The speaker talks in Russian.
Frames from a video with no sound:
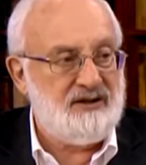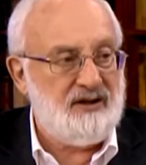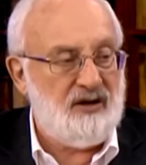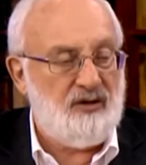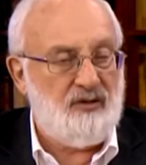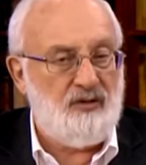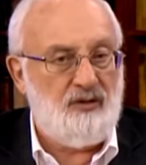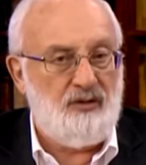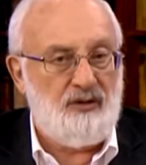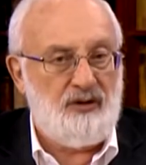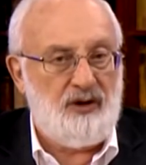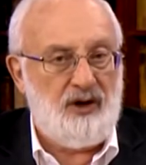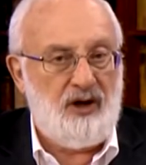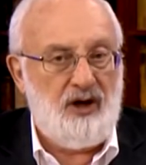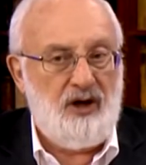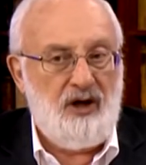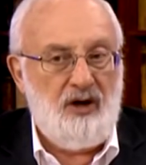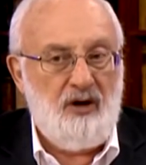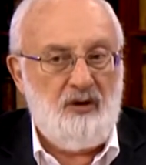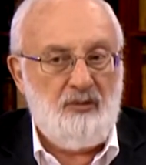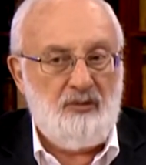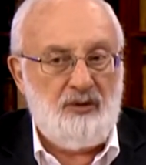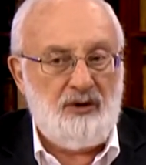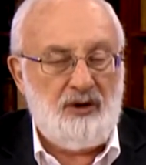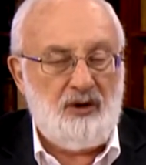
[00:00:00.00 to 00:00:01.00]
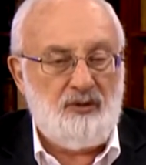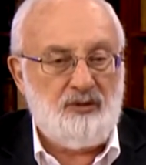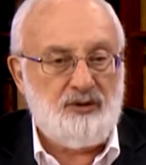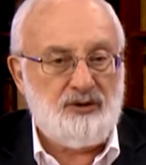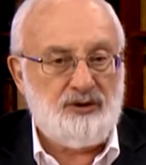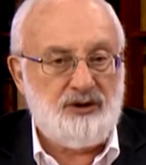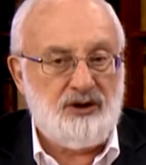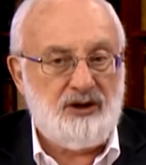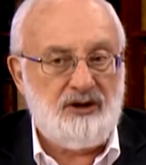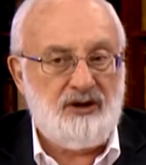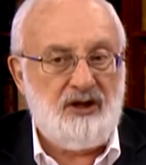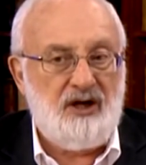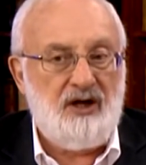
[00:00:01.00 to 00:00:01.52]
эти законы,
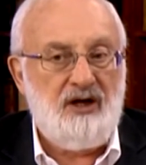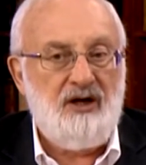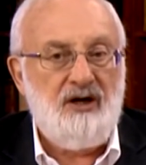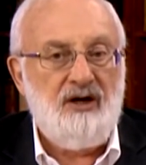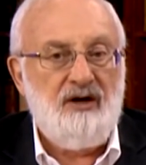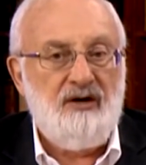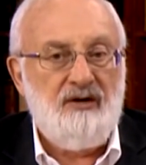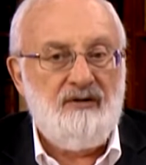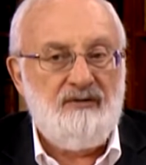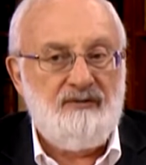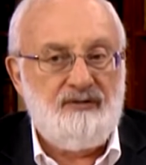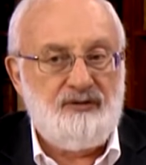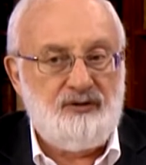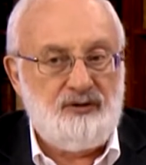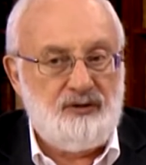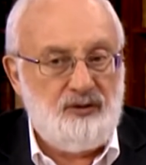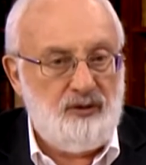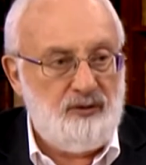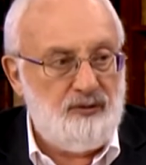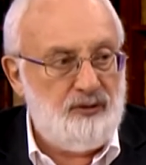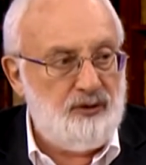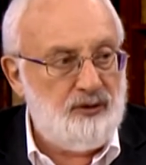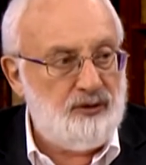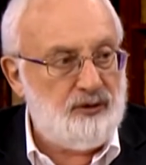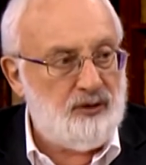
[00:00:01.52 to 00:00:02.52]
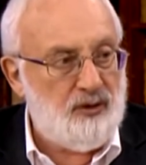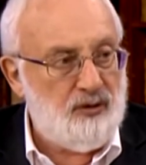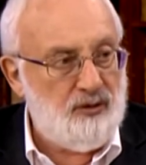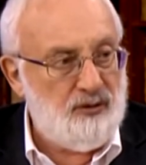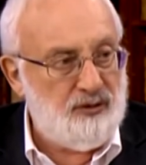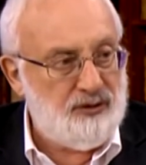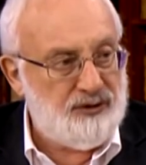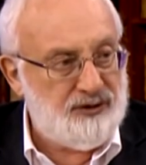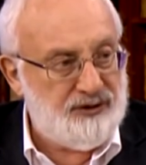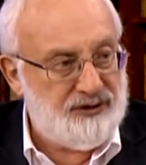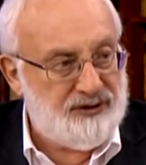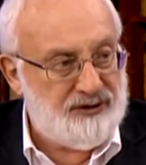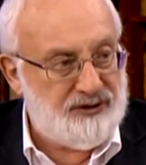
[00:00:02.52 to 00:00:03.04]
потому что тогда все будет
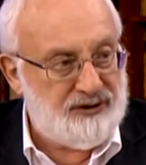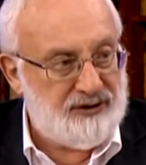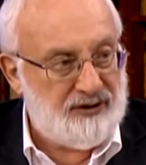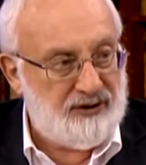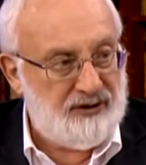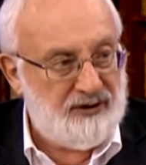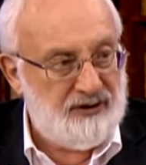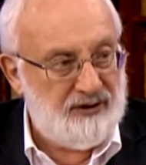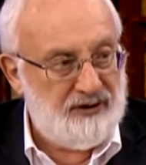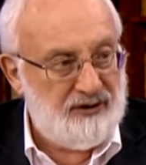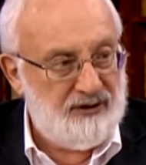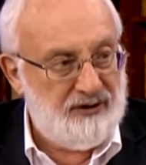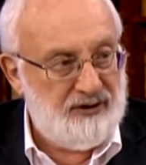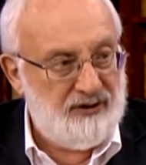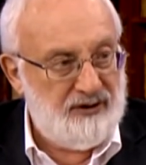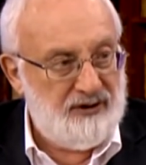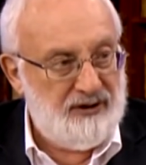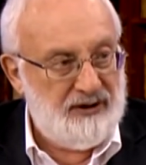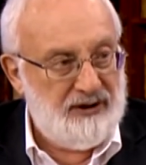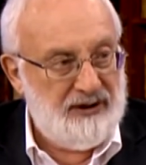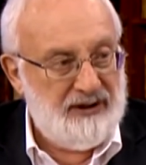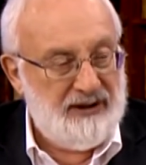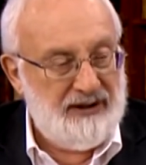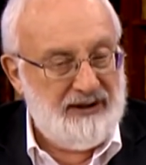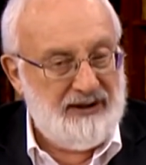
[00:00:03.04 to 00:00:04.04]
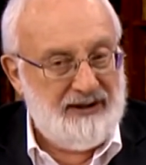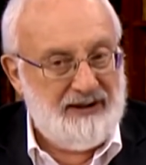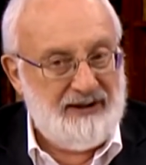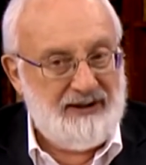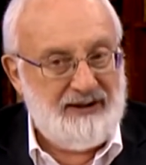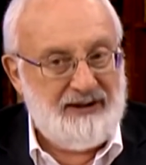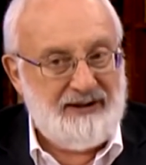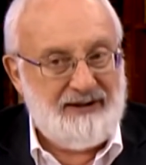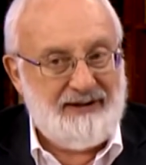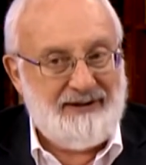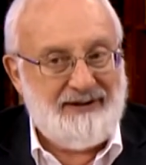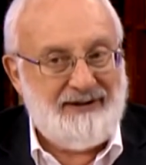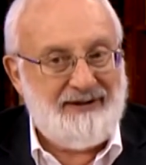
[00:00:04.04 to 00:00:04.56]
рушиться.
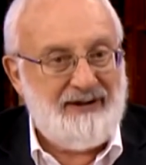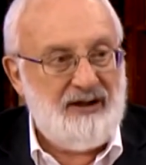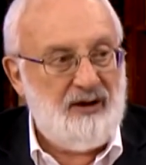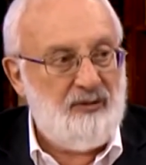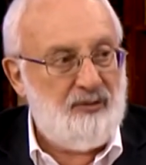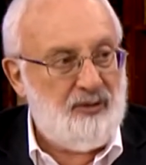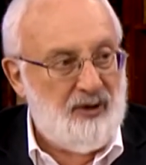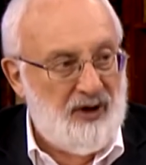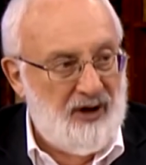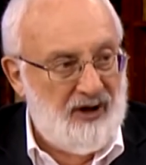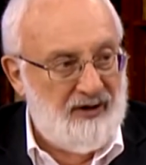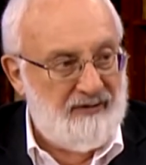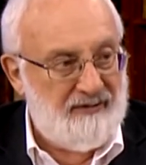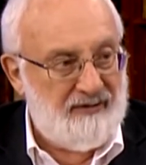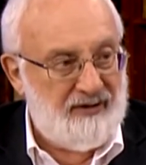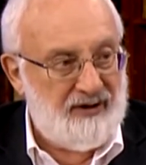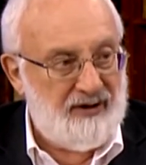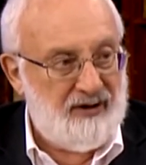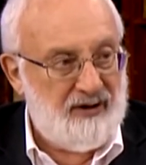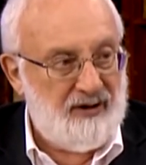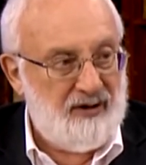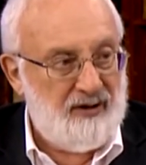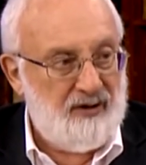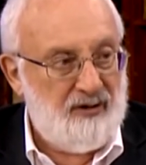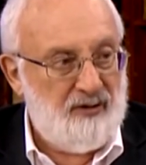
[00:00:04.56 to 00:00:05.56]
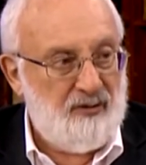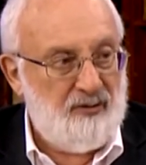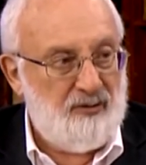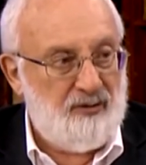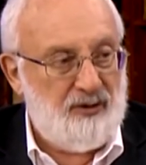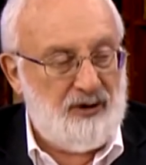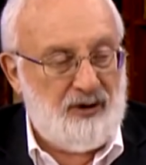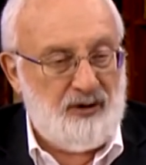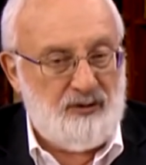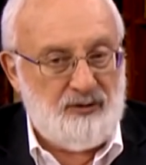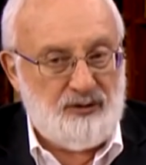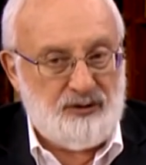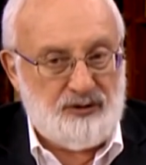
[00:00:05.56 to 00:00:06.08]
И они правы.
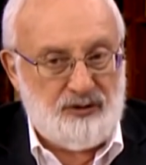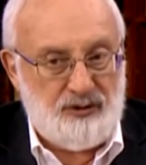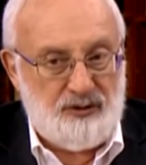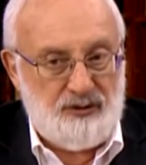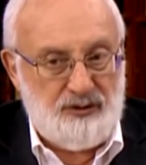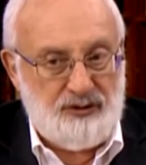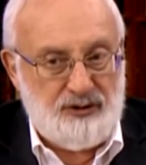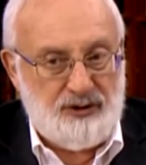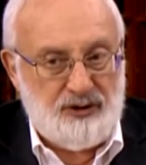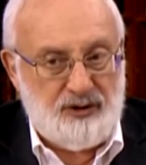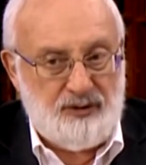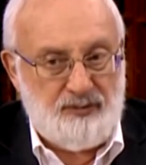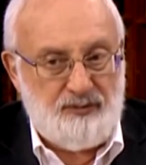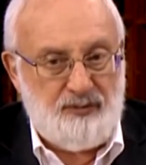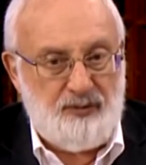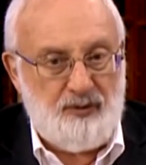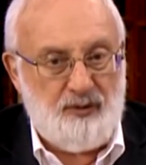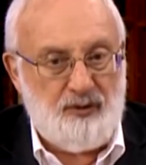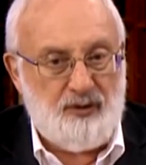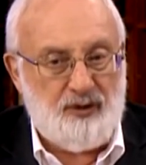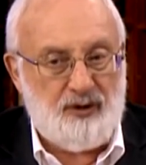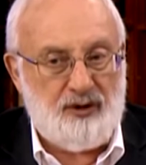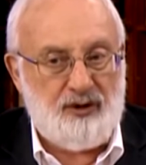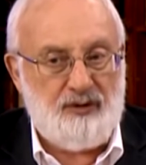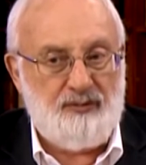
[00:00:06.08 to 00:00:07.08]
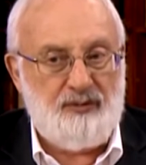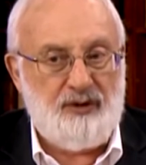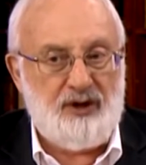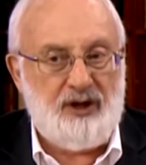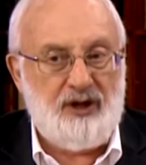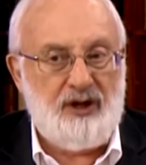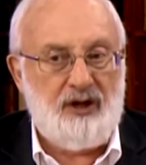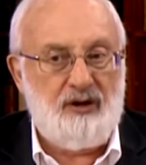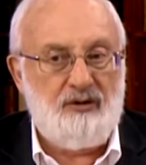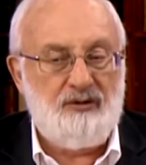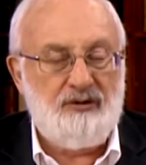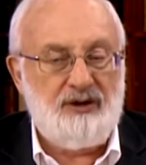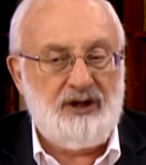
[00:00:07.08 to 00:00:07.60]
Потому что до тех пор,
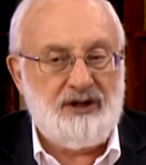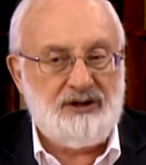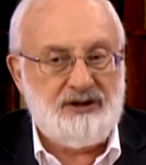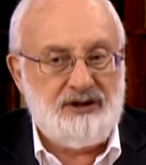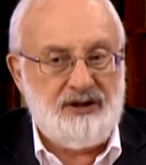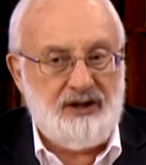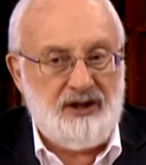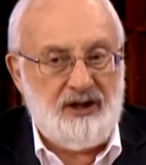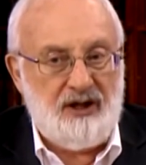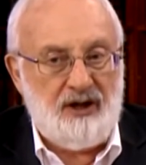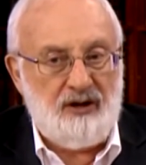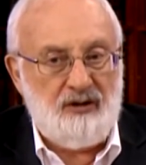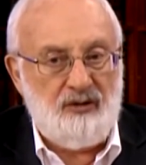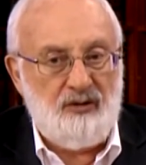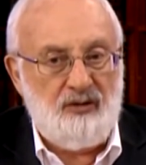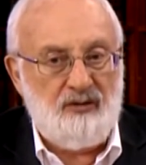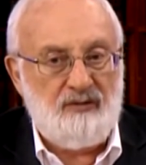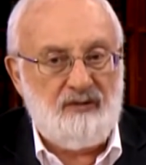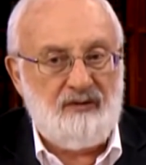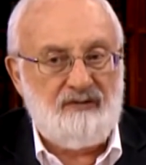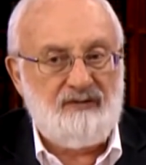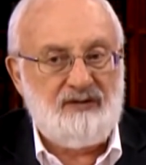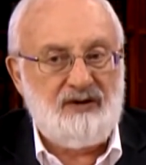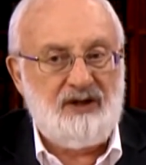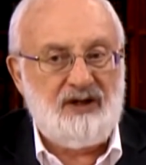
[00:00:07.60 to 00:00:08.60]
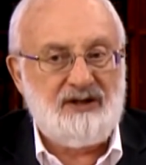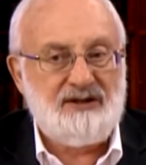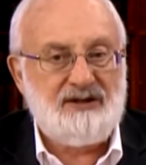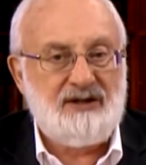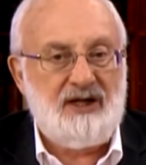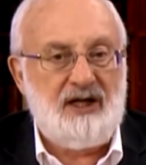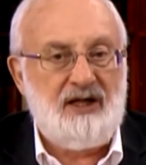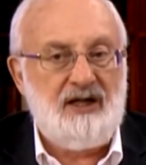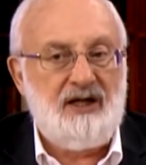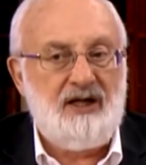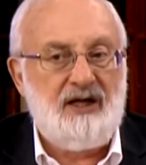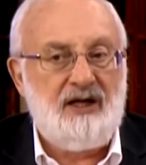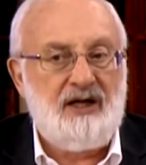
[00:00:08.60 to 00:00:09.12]
пока у нас не готовы все
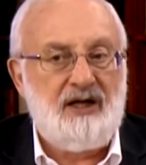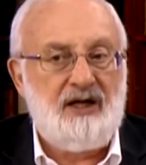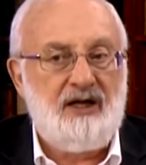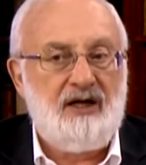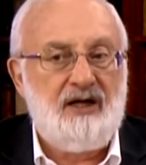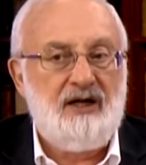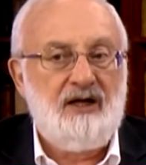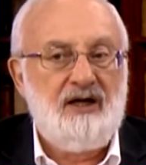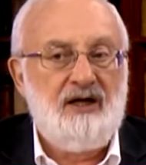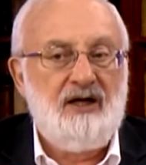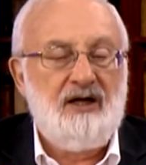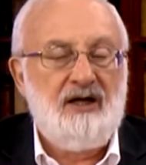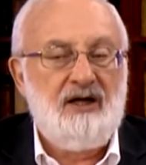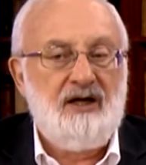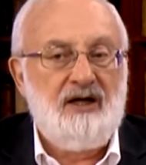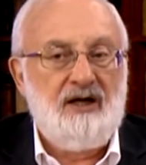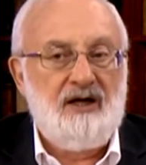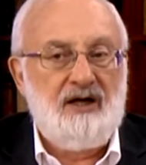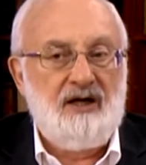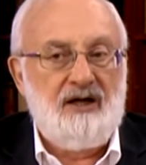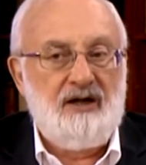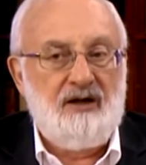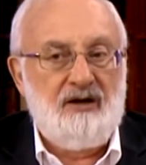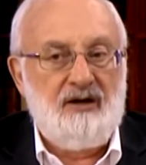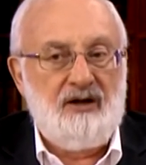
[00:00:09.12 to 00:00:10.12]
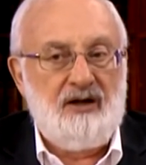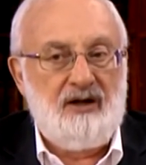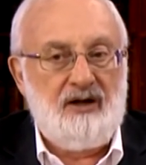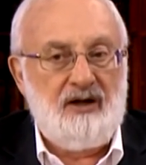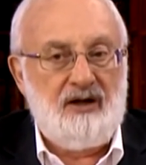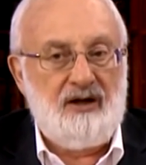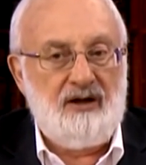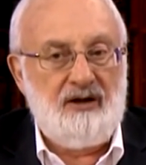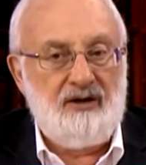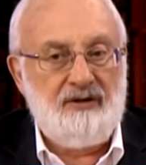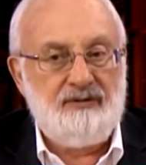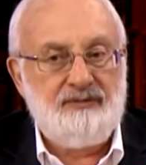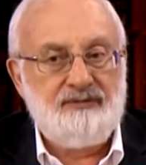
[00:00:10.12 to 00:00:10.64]
остальные
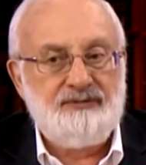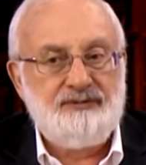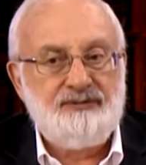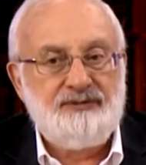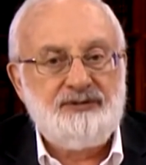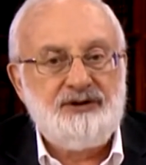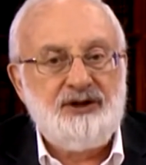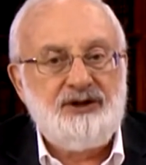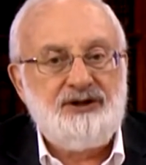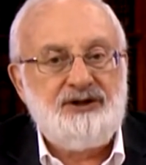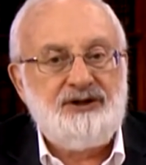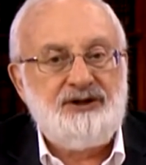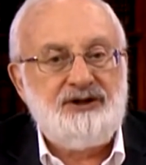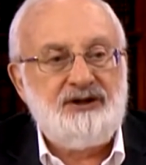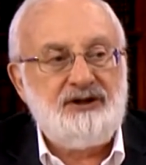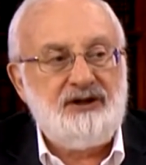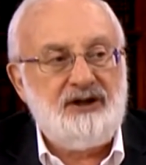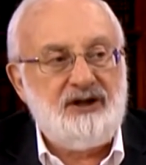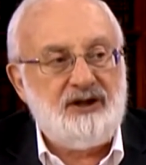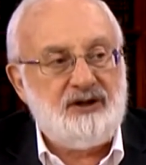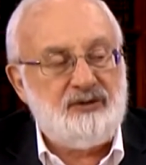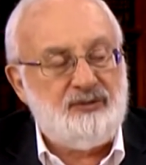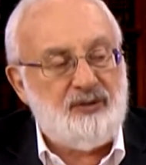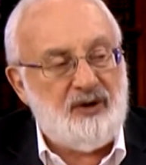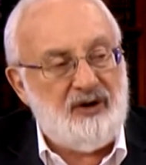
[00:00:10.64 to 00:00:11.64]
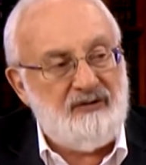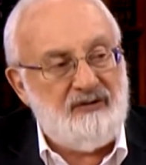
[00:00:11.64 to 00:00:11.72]
э, силы